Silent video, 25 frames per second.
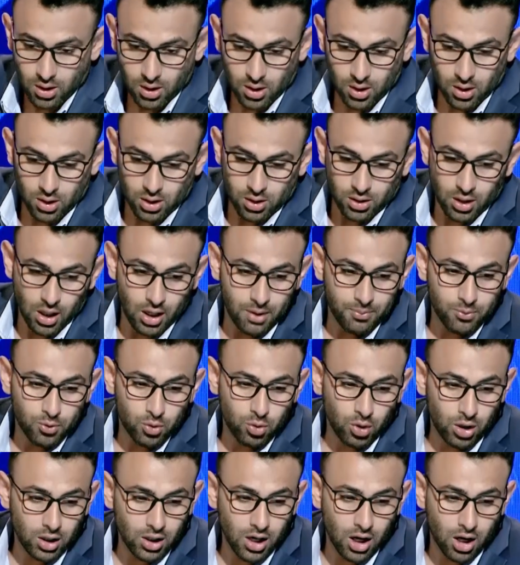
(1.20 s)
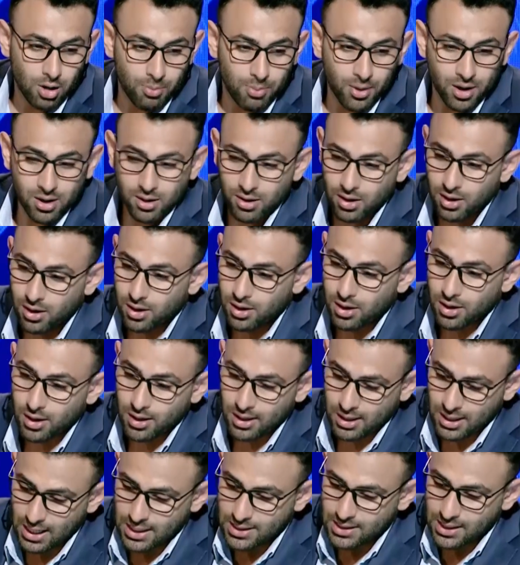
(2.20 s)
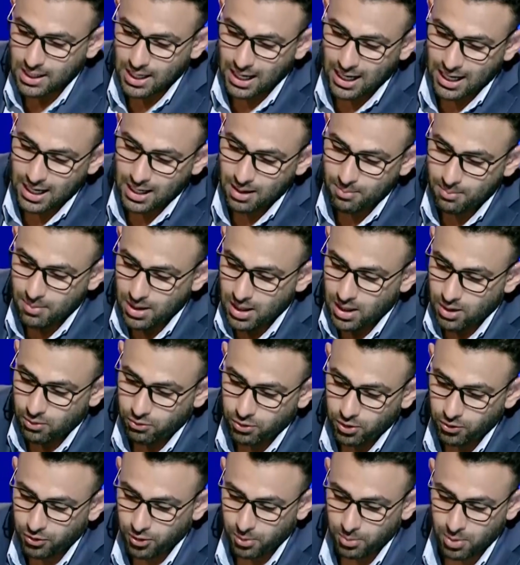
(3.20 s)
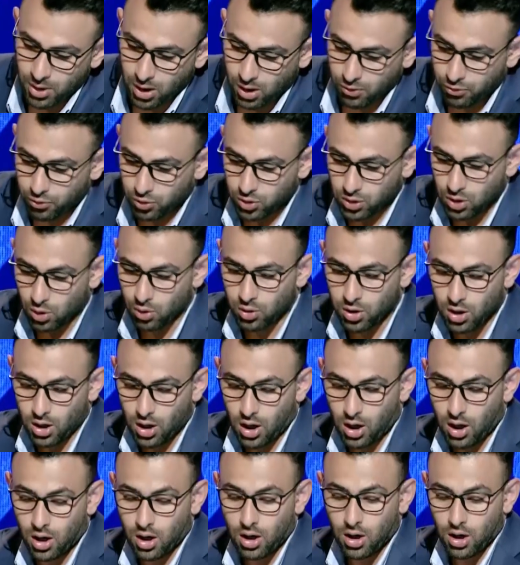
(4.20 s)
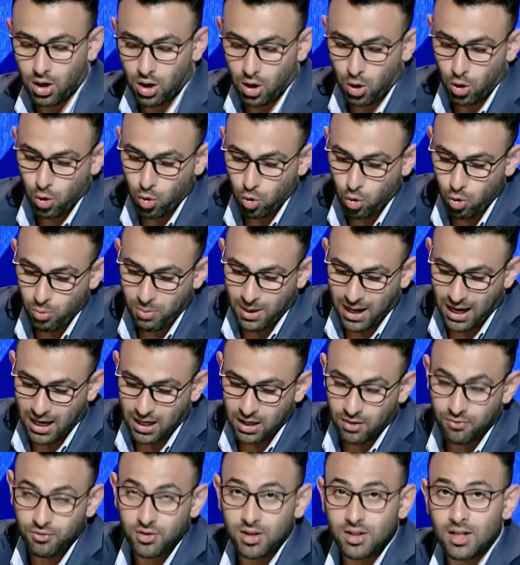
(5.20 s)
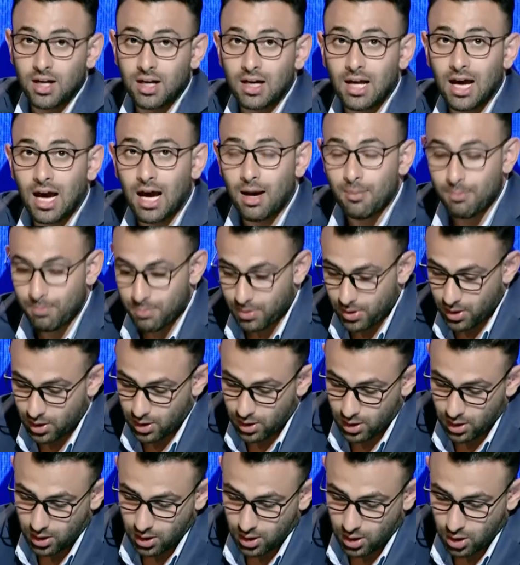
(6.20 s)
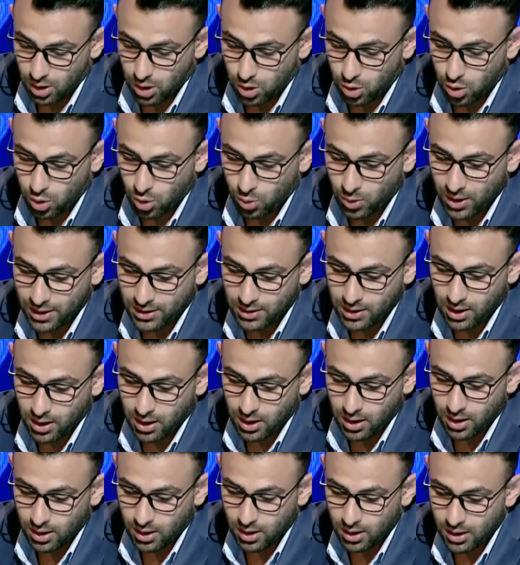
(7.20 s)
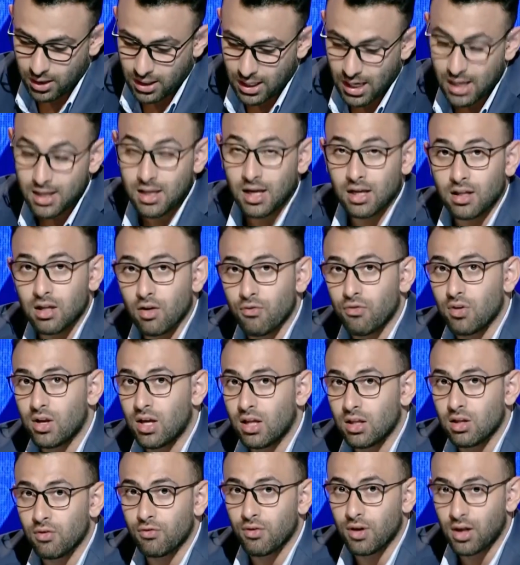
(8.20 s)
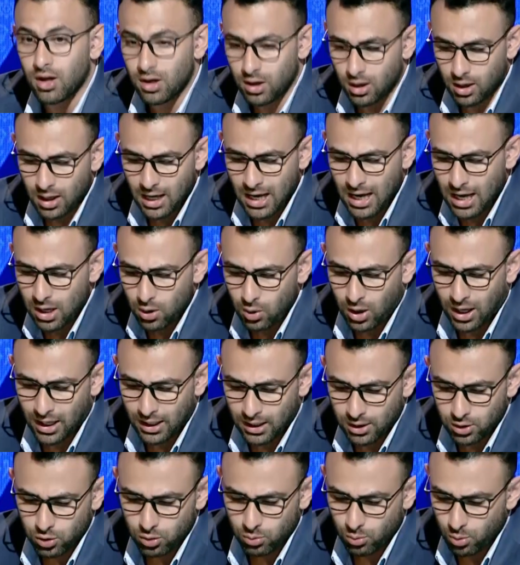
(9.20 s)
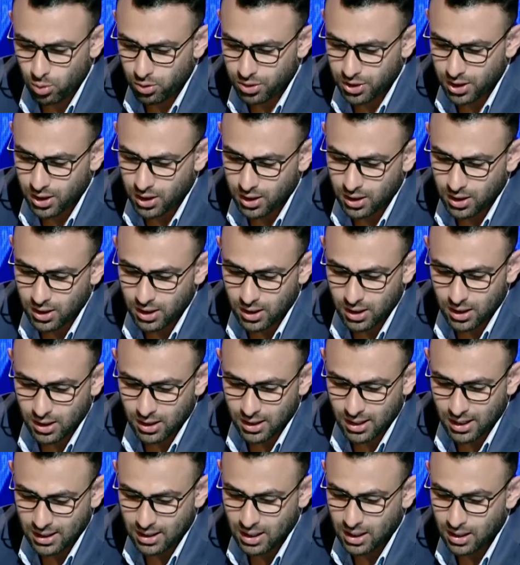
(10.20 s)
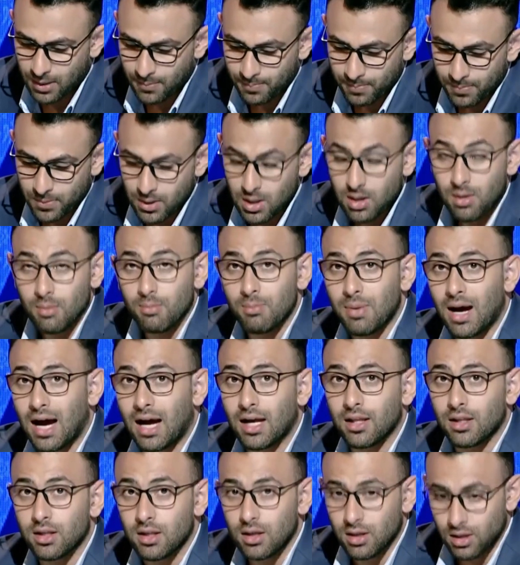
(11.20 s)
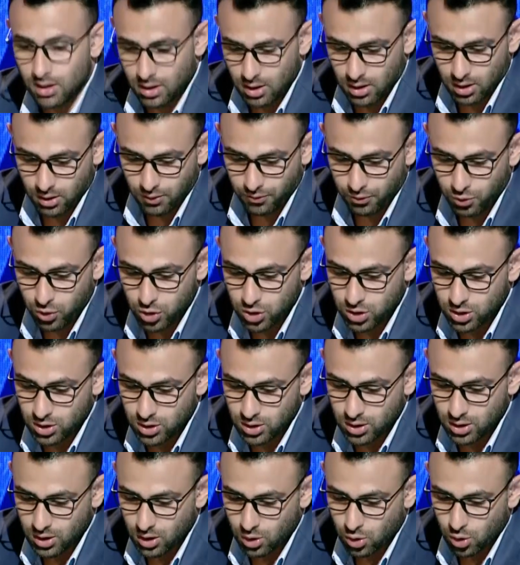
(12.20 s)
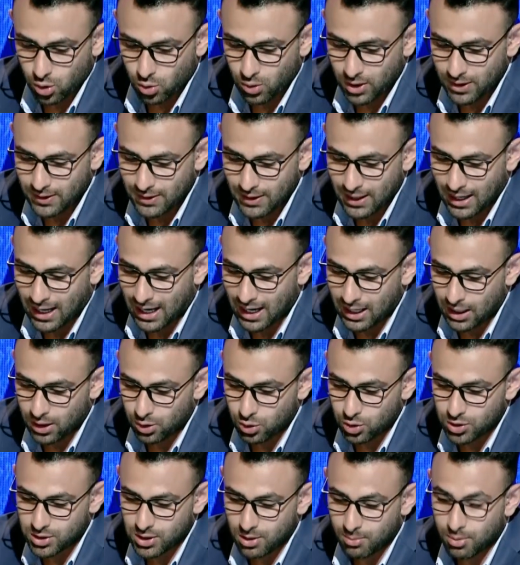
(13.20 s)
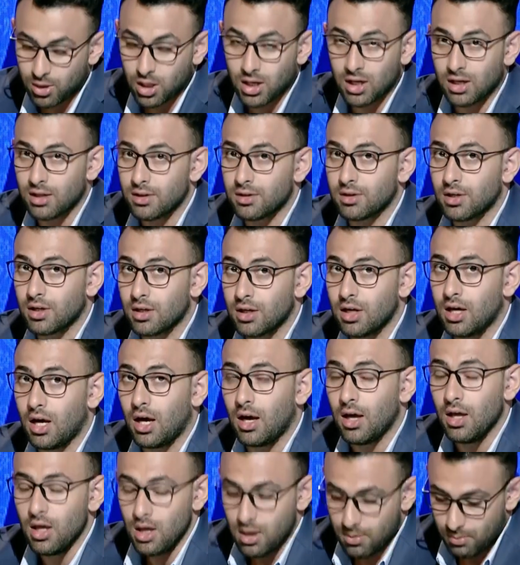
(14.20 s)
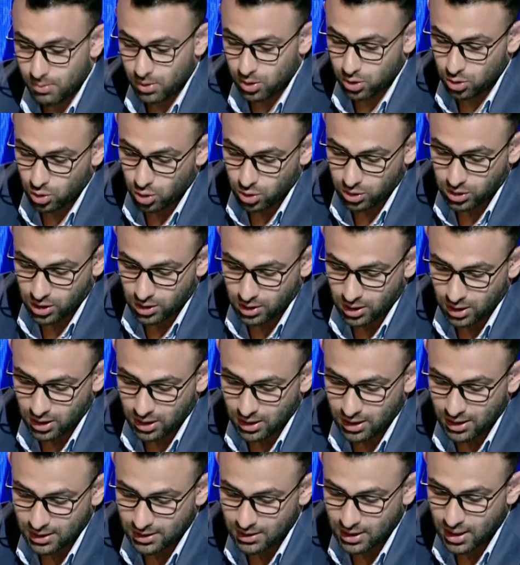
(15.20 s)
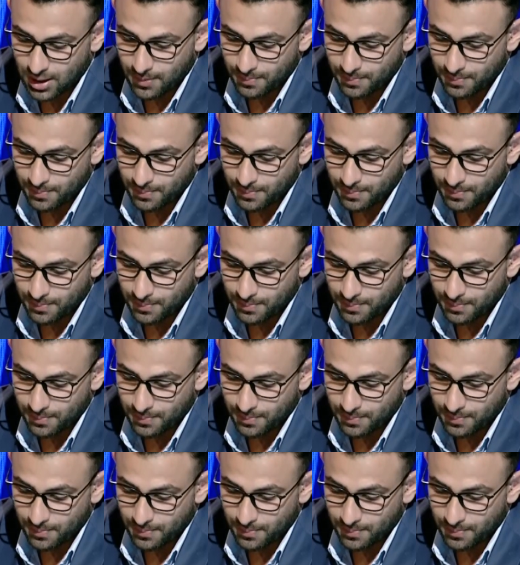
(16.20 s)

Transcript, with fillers: طيب نروح لاخبار كاس العالم بقى الفيفا بيرفض توقيع آه، عقوبه على فيدا لاعب آه، كرواتيا آه، كان احتفل احتفال قالوا عليه انه مثير للجدل بعد فوز كرواتيا على روسيا بركلات الترجيح من نقطه الجزاء